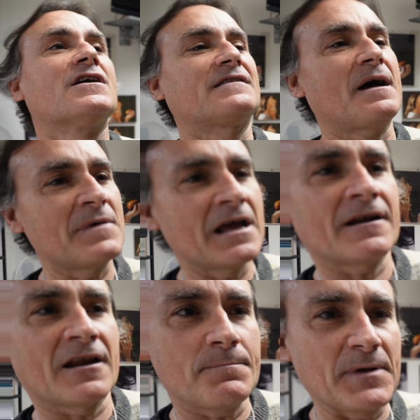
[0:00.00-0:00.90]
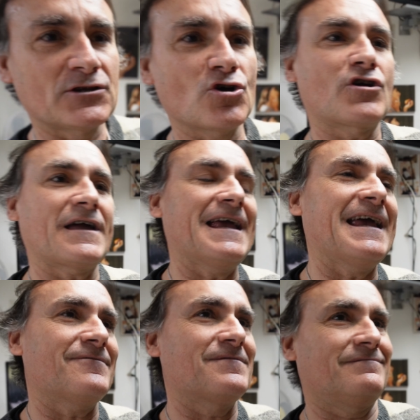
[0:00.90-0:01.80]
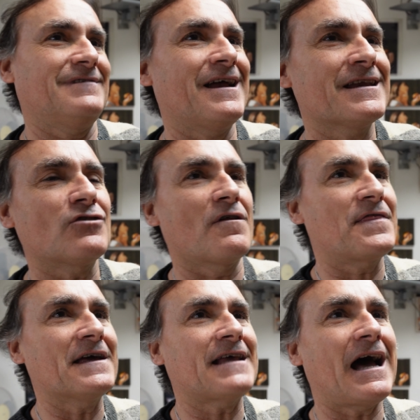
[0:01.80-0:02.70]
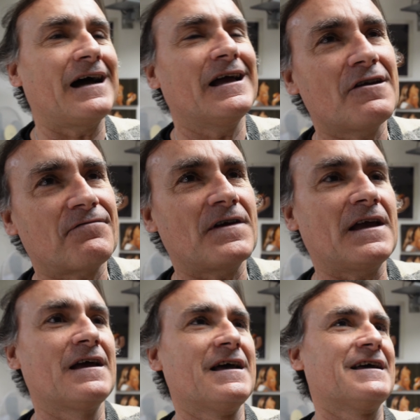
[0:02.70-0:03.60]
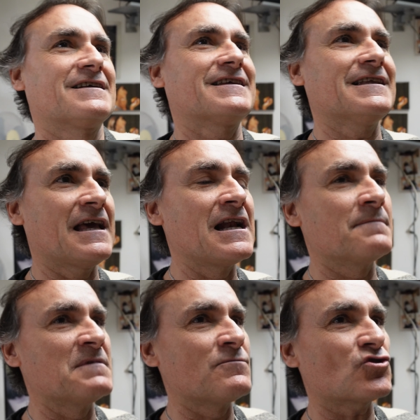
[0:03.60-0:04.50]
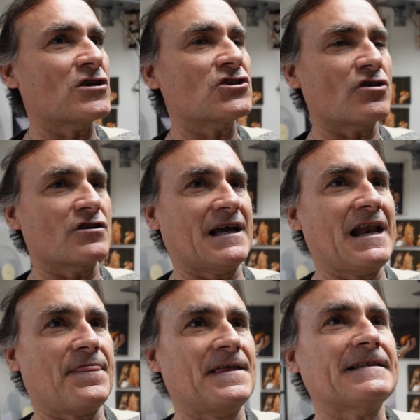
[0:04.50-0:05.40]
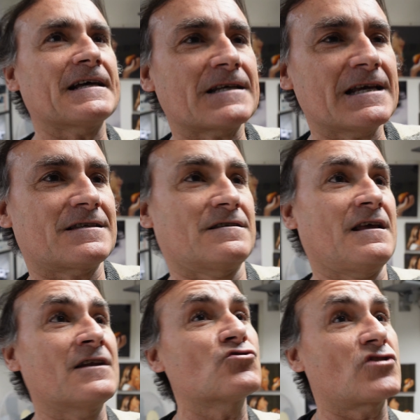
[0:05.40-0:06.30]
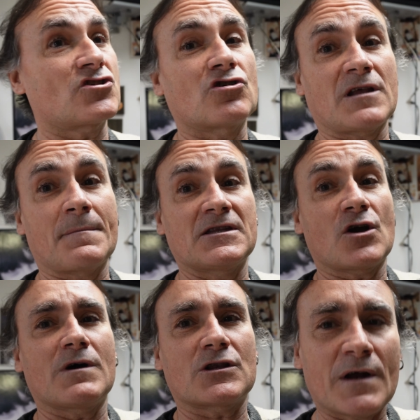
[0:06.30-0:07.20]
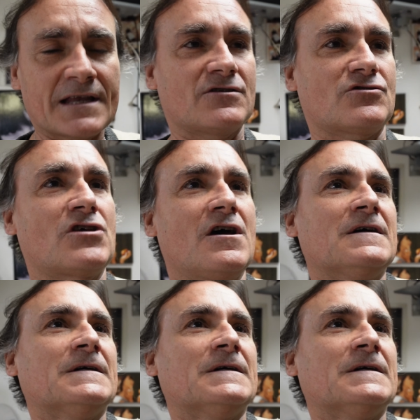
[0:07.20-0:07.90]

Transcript: También repito que la Nikon ZF, si tiene el mismo sensor que la Z6, tiene un sensor también de cuatro años.